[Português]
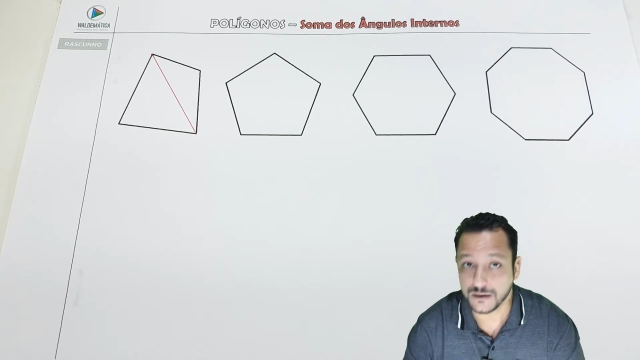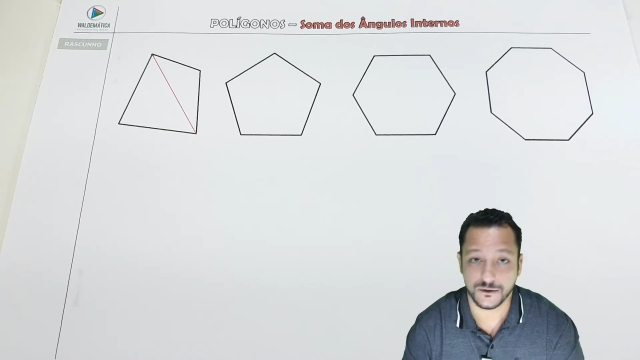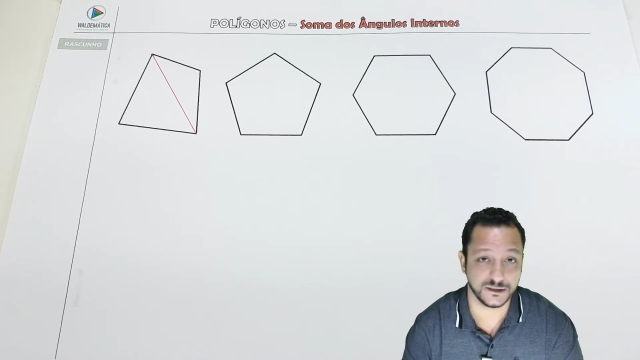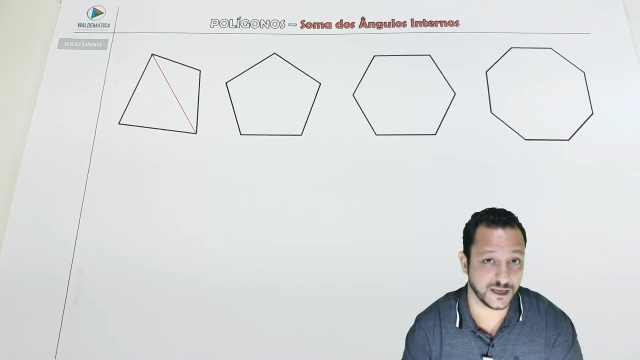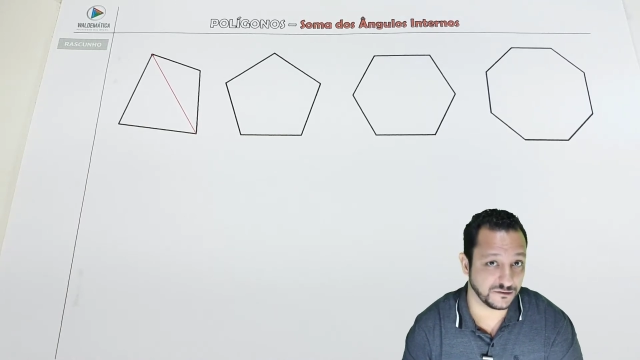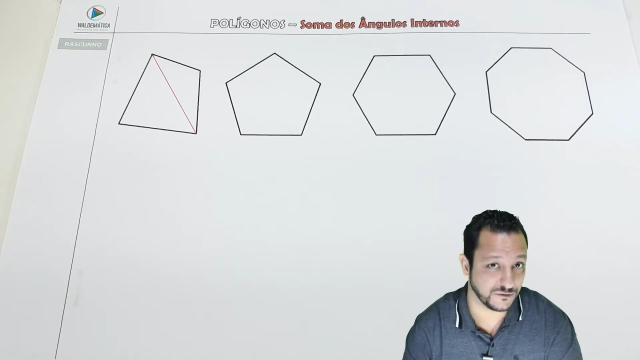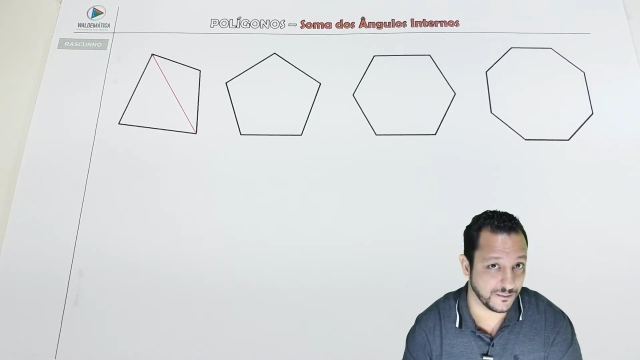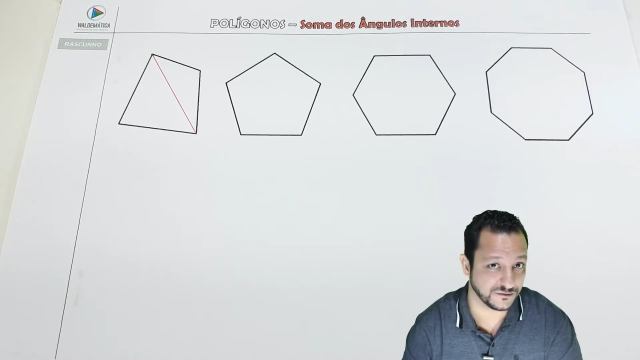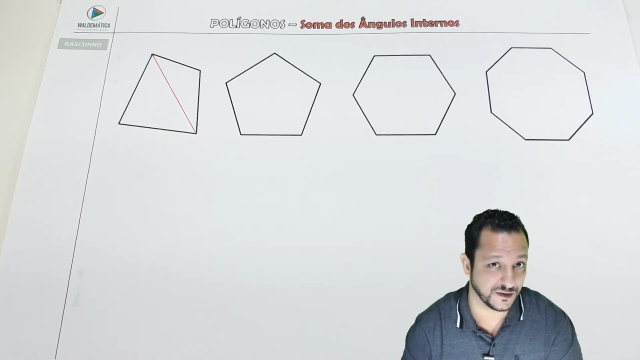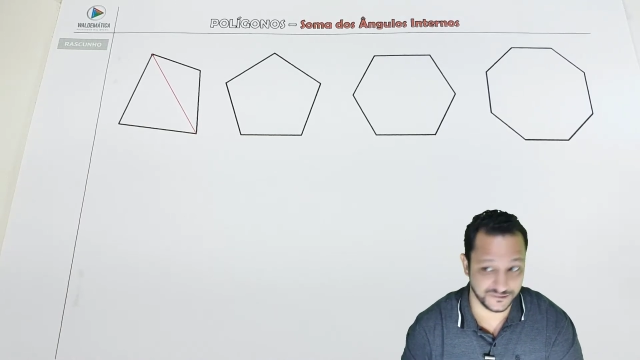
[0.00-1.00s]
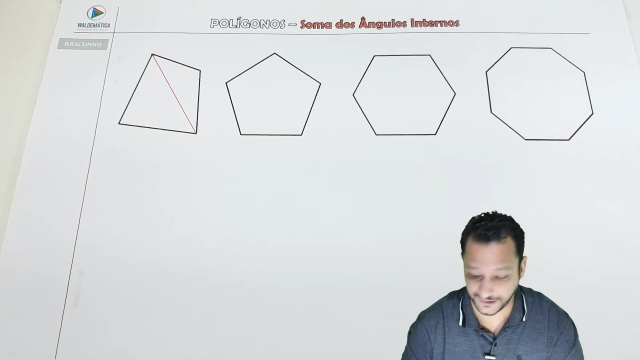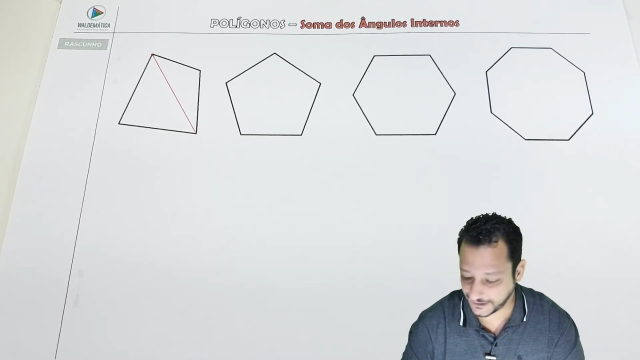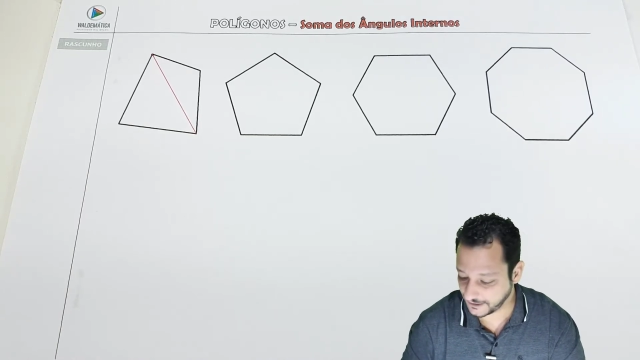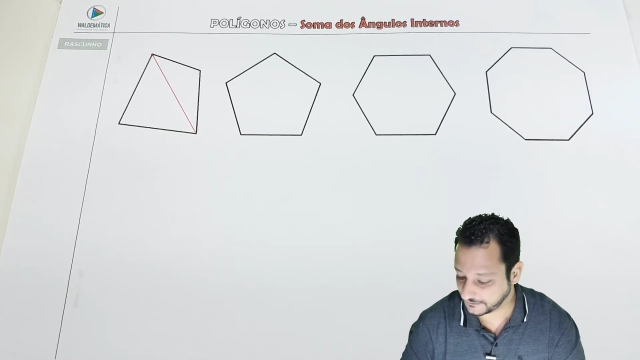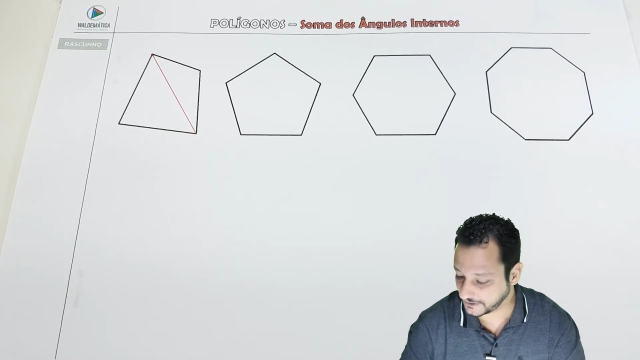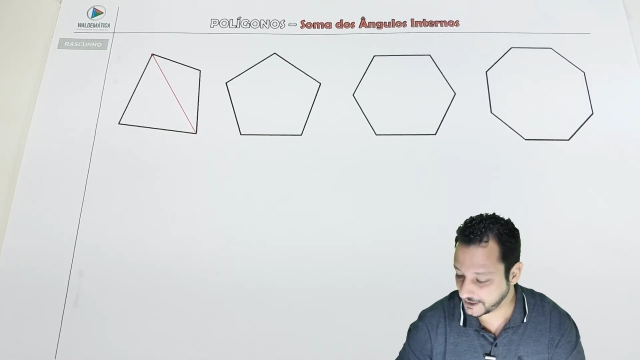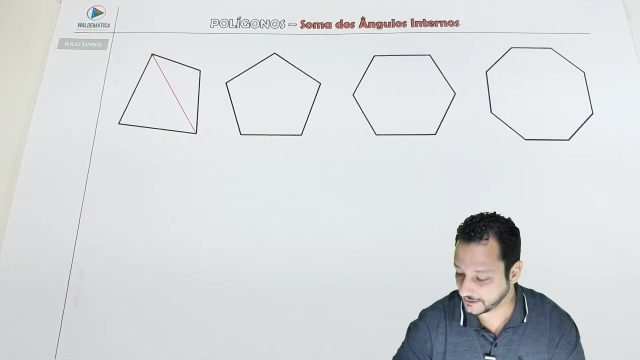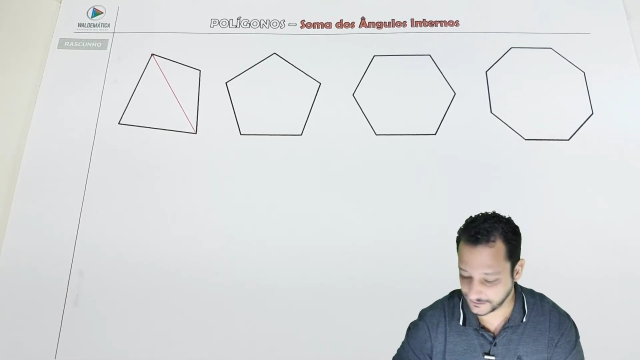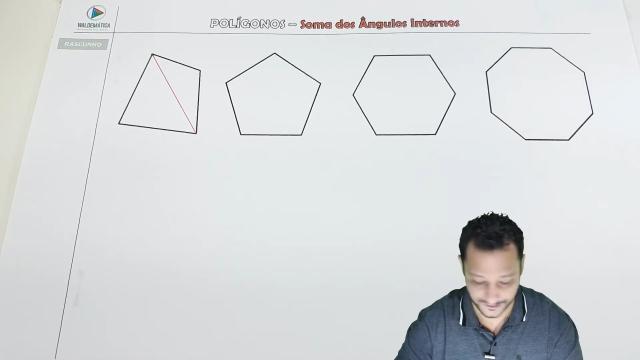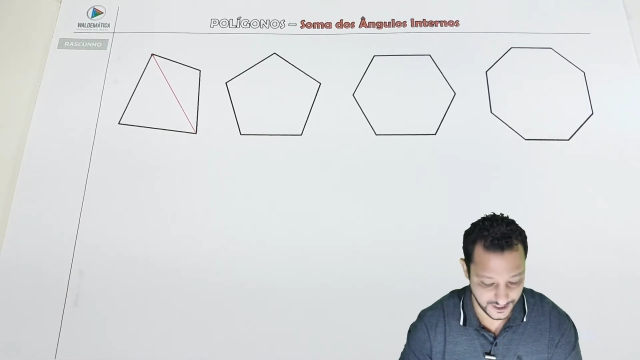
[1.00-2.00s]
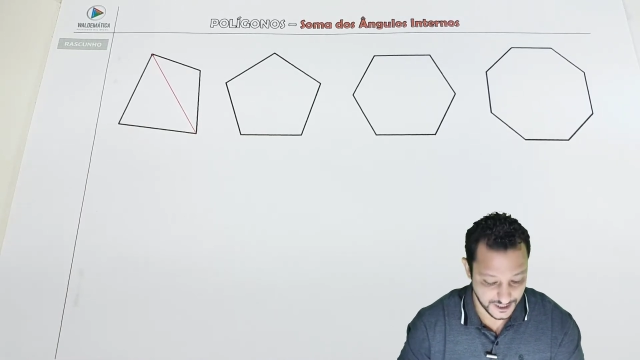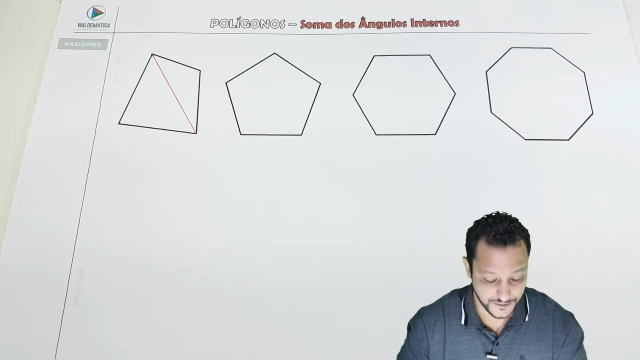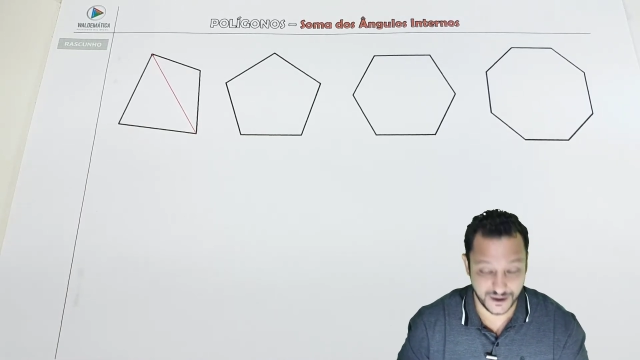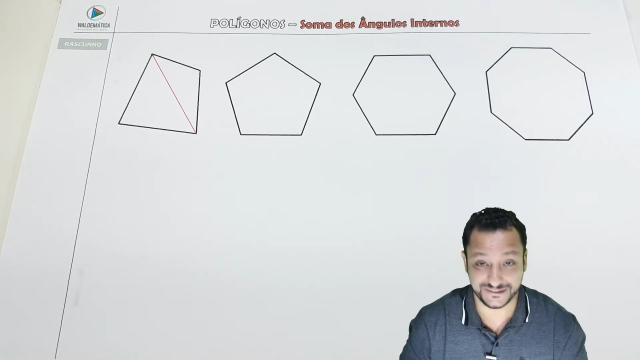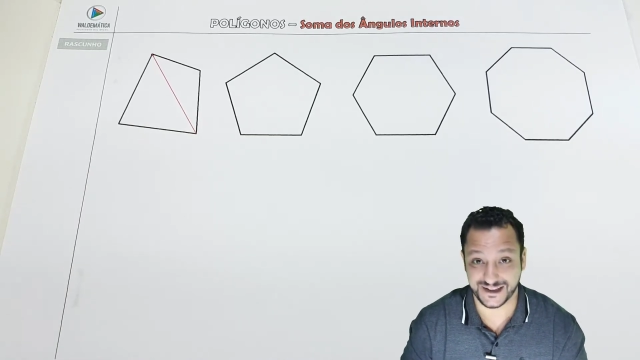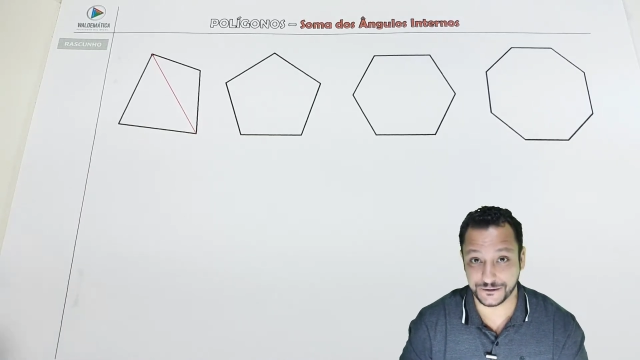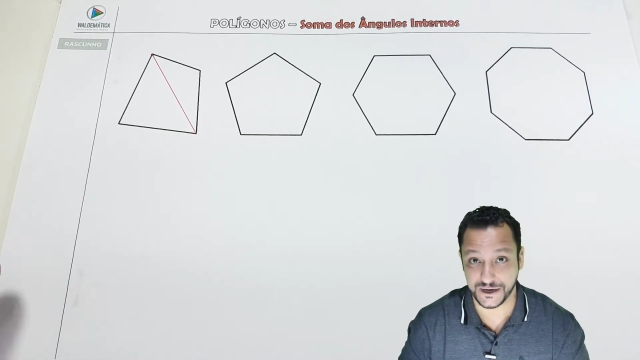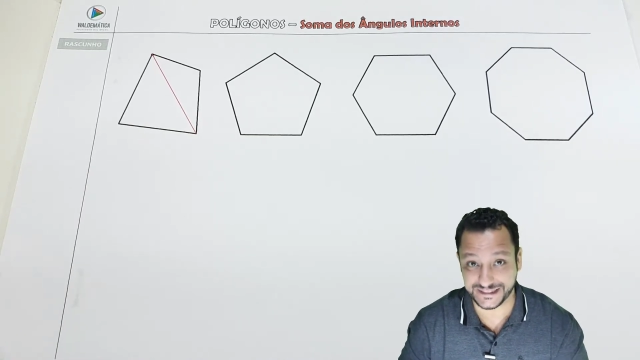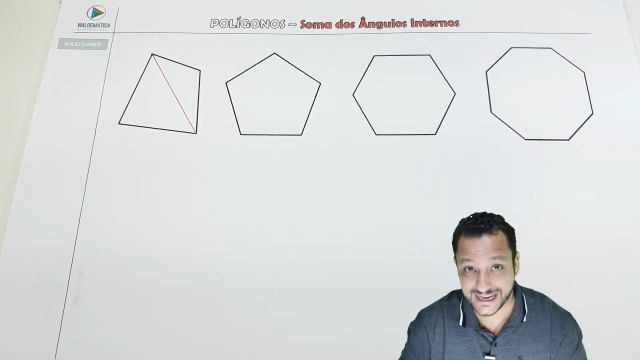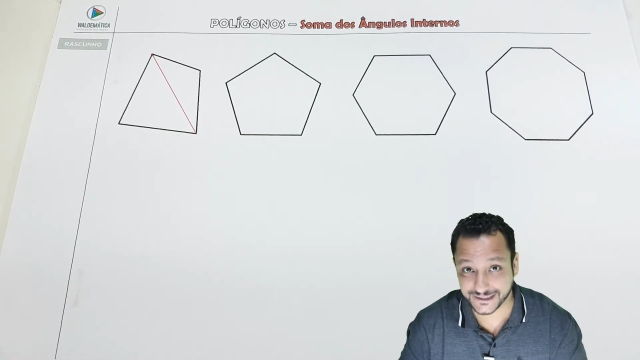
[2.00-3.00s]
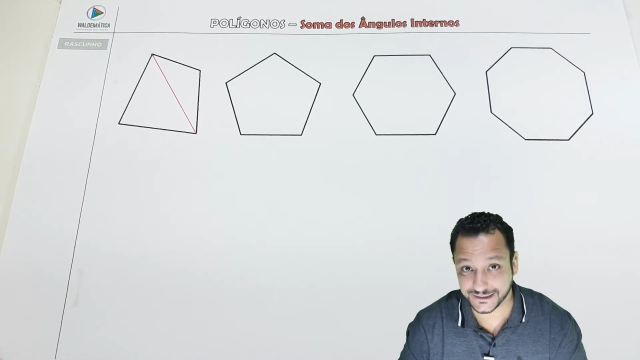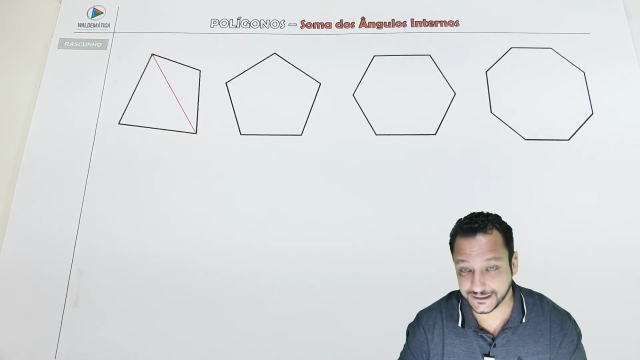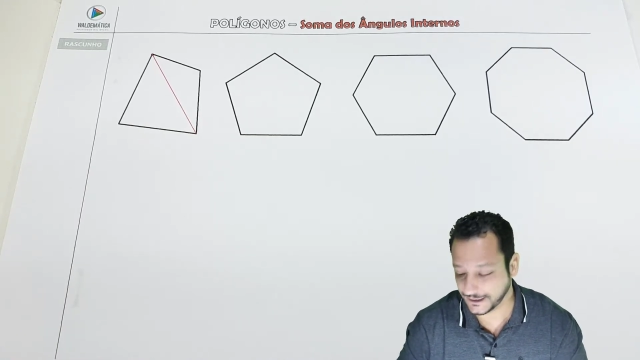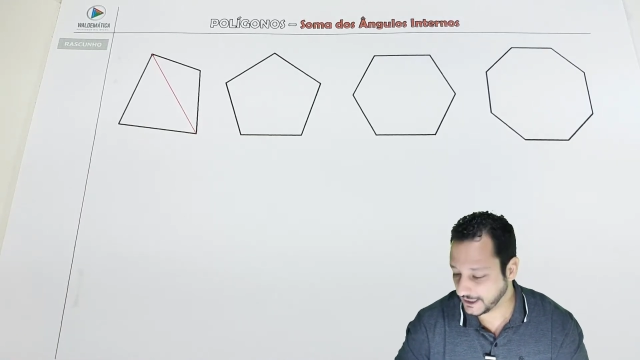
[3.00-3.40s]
Quanto que é a soma dos ângulos internos do triângulo? Não é 180?